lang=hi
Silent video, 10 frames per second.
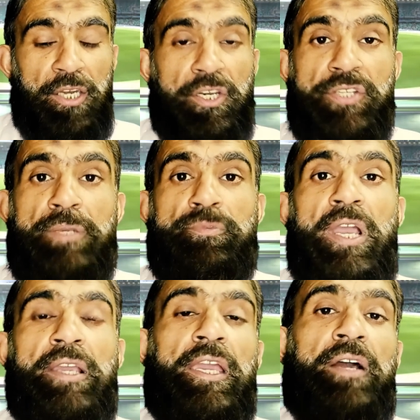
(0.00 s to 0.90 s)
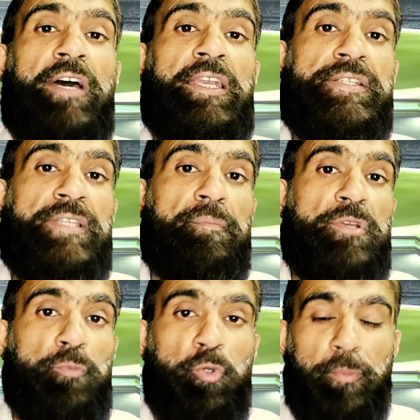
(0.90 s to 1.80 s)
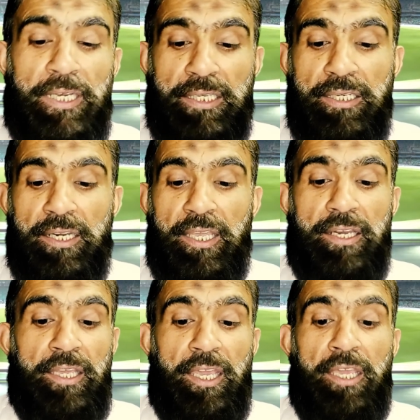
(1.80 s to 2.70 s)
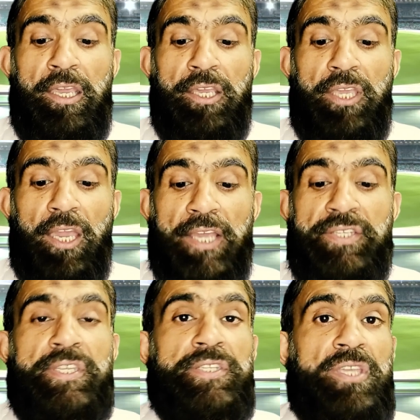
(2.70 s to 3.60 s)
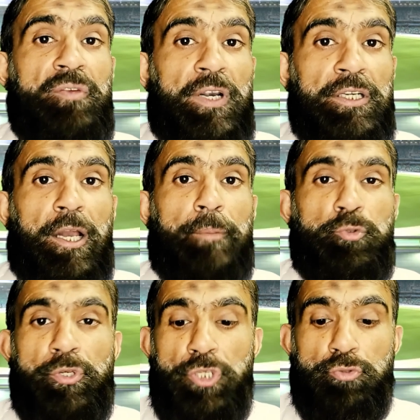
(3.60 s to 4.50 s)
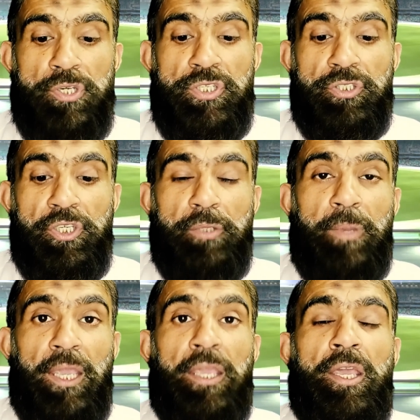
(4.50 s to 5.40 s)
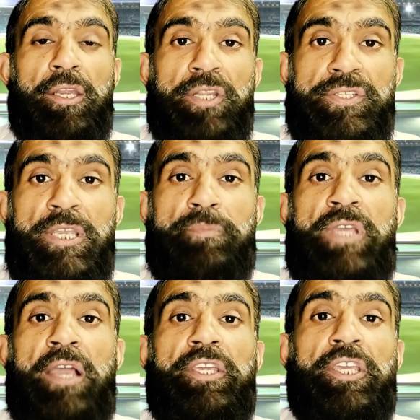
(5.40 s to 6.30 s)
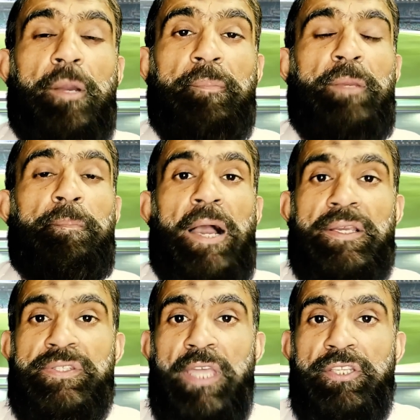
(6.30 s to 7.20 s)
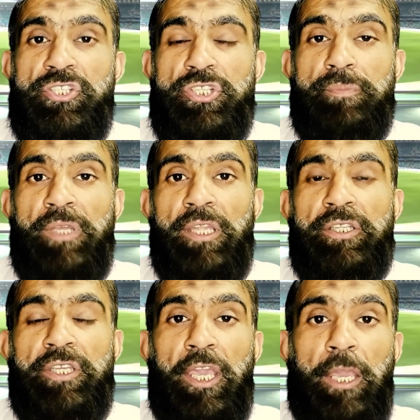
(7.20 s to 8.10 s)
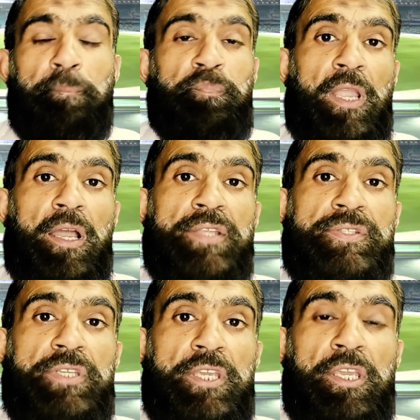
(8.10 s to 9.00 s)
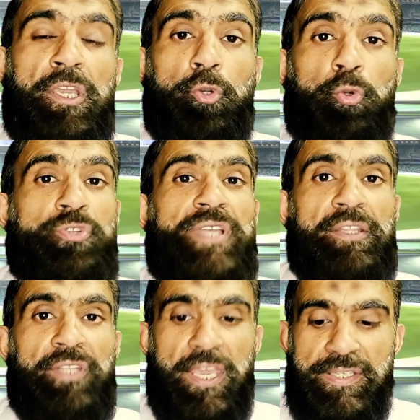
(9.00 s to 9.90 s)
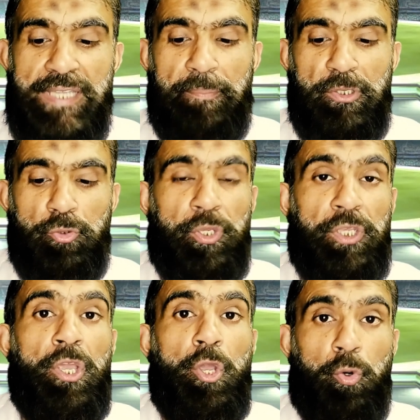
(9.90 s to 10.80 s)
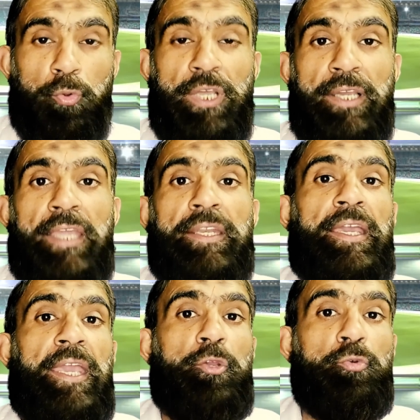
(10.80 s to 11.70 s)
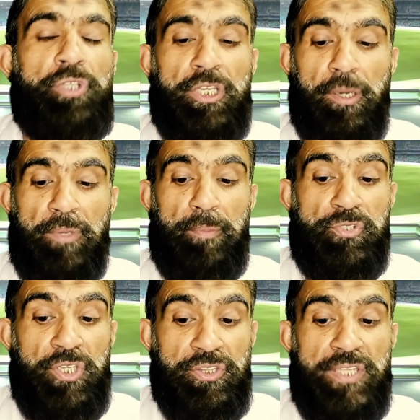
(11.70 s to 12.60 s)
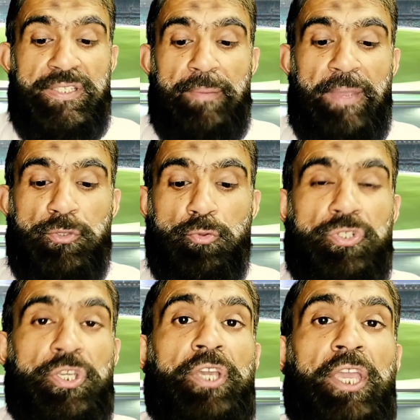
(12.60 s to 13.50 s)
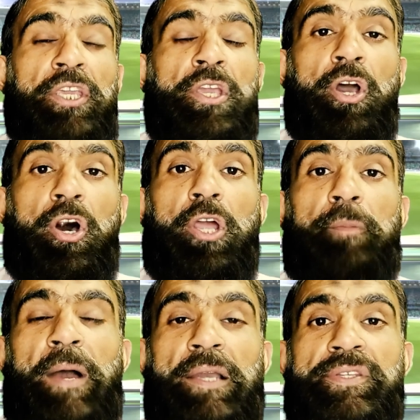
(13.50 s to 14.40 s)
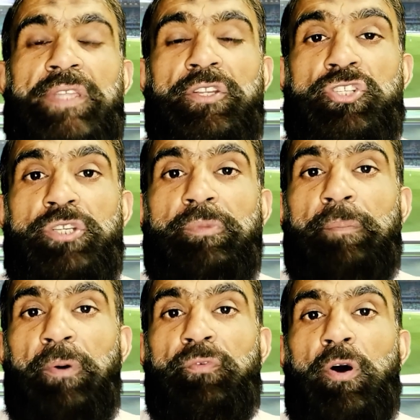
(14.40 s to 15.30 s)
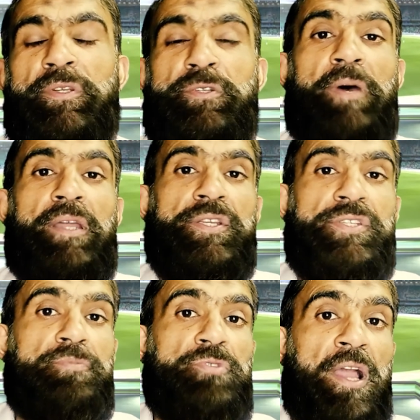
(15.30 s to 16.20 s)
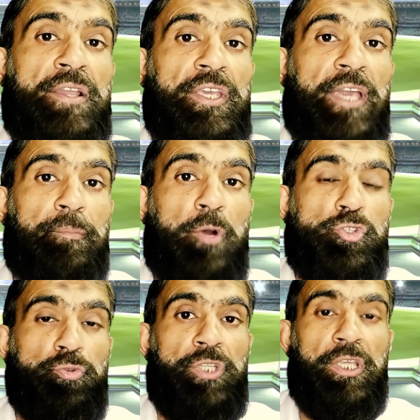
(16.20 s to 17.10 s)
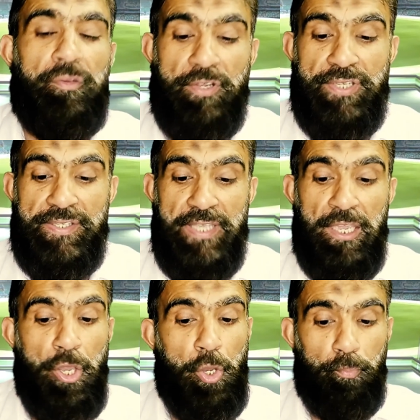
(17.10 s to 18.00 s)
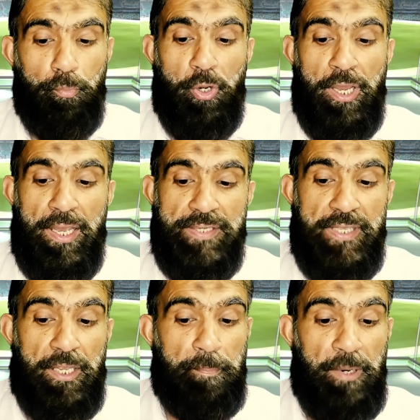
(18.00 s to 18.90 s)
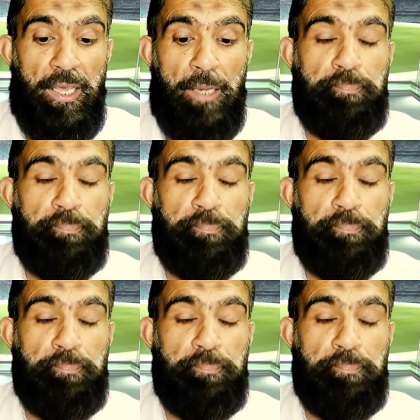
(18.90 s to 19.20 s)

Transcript: नसीम शाह के हवाले से मजमून में लिखा गया है कि आईसीसी वर्ल्ड कप 2023 में नसीम शाह की कमी पाकिस्तानी टीम के लिए खासी नुकसानदेह साबित हुई उनका कहना है कि उनकी कमी शिद्दत से महसूस की गई और पाकिस्तानी टीम की परफॉर्मेंस पर नसीम शाह की गैर मौजूदगी की वजह से बुरा असर पड़ा